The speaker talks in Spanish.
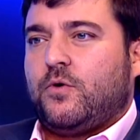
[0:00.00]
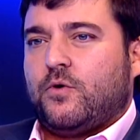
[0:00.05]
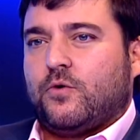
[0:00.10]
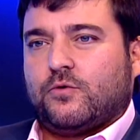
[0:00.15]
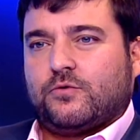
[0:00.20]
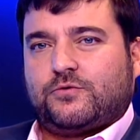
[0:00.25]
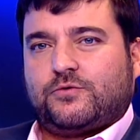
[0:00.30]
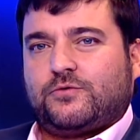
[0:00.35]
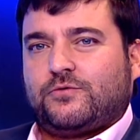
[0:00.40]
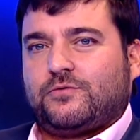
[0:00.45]

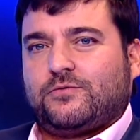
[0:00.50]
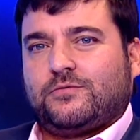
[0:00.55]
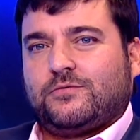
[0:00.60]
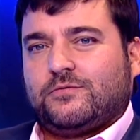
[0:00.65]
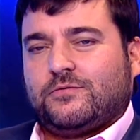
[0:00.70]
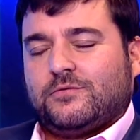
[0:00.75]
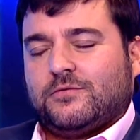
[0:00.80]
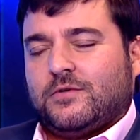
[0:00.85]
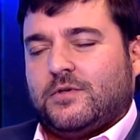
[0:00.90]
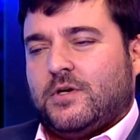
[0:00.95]
los,
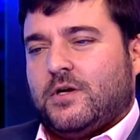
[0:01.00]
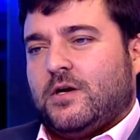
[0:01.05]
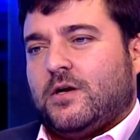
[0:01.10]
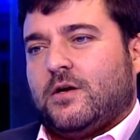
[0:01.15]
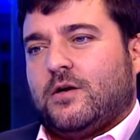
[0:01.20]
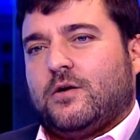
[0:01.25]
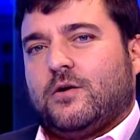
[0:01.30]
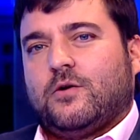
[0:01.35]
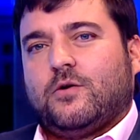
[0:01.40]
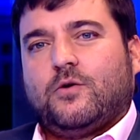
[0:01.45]

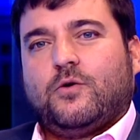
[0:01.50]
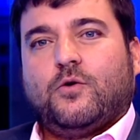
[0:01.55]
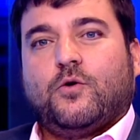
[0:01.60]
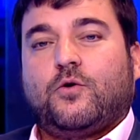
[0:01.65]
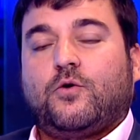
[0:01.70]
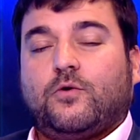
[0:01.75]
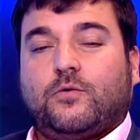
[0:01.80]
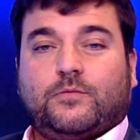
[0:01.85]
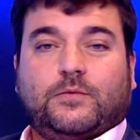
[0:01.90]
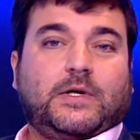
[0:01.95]

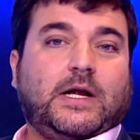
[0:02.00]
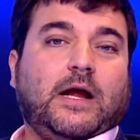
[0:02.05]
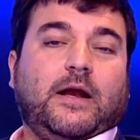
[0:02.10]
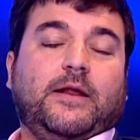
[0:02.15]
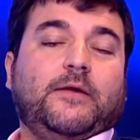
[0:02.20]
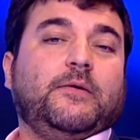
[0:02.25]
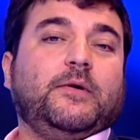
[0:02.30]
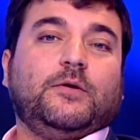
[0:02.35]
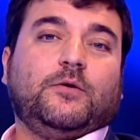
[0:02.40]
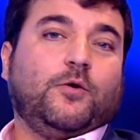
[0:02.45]

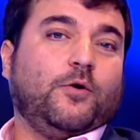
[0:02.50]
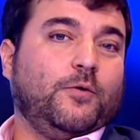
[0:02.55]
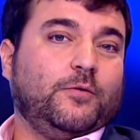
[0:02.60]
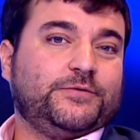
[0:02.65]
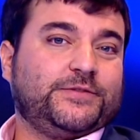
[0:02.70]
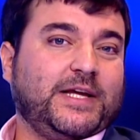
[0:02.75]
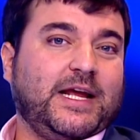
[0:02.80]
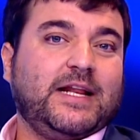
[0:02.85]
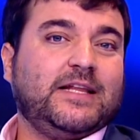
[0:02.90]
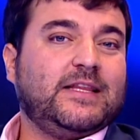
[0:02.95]
los
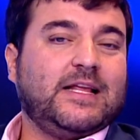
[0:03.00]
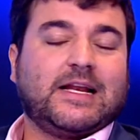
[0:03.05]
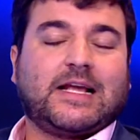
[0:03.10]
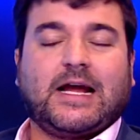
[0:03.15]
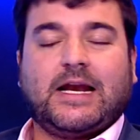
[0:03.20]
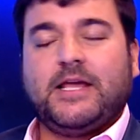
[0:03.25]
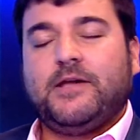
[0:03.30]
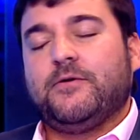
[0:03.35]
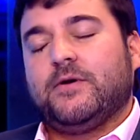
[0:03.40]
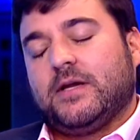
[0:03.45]
seres del
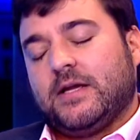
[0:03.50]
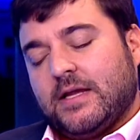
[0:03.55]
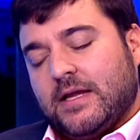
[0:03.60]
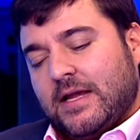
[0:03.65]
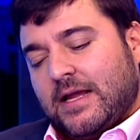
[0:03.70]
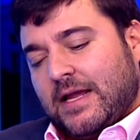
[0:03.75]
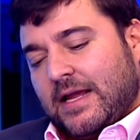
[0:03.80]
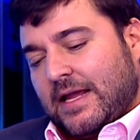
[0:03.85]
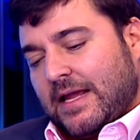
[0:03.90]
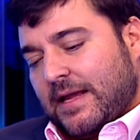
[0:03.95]
Caribe.
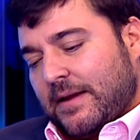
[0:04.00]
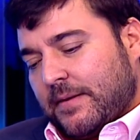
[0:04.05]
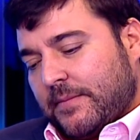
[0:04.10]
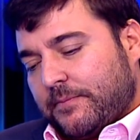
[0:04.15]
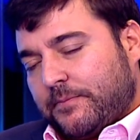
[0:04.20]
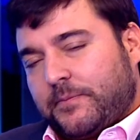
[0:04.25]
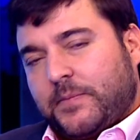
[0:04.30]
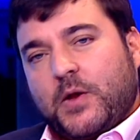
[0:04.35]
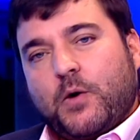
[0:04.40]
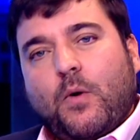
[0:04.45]

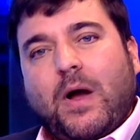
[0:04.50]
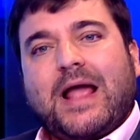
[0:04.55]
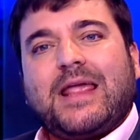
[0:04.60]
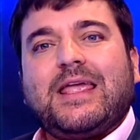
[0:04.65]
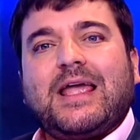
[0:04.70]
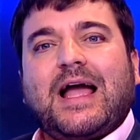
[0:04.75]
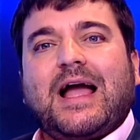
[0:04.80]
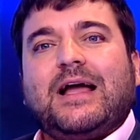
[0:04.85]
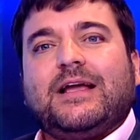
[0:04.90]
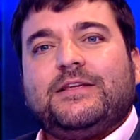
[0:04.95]
Pero hay
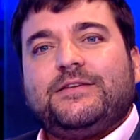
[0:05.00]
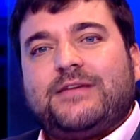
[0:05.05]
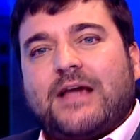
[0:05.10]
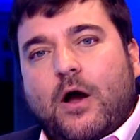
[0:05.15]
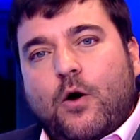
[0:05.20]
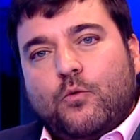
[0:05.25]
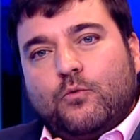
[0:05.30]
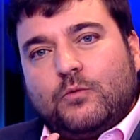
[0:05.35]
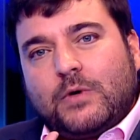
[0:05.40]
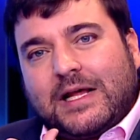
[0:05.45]
ya
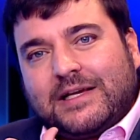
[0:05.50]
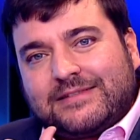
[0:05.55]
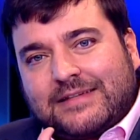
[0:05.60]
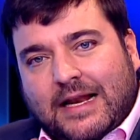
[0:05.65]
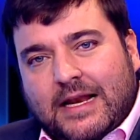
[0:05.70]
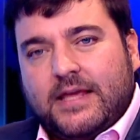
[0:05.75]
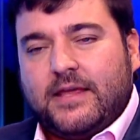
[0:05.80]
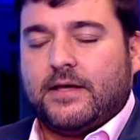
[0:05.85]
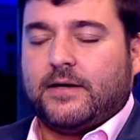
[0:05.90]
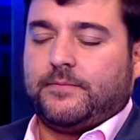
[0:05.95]
una
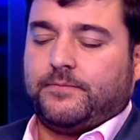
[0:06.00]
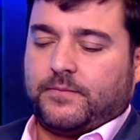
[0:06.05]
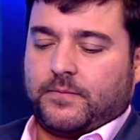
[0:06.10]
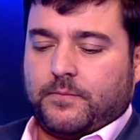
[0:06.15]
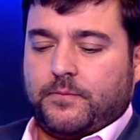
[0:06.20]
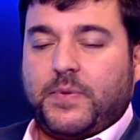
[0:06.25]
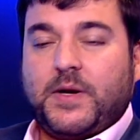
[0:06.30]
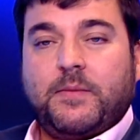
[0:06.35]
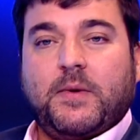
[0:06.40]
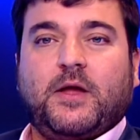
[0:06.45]
salida.
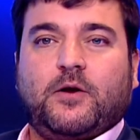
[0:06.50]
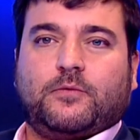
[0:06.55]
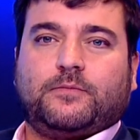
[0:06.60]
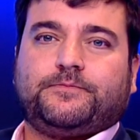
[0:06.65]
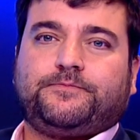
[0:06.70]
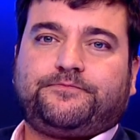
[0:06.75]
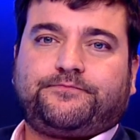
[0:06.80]
Primero,